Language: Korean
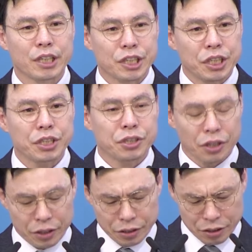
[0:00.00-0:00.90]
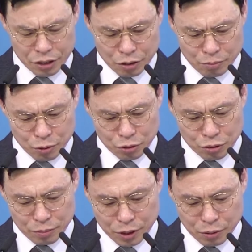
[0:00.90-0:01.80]
지쳐 있는 이런
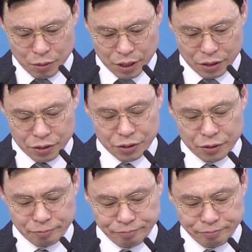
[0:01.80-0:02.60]
모습이기도 하겠죠.